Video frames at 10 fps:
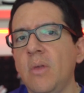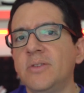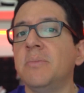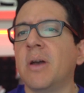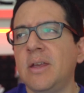
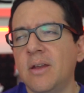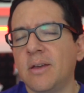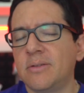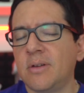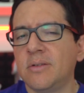¿Se
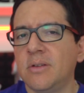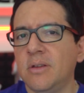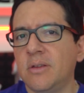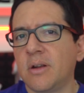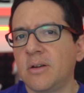imaginan estar sin
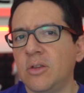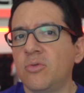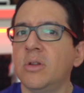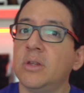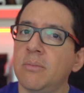internet
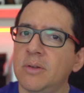durante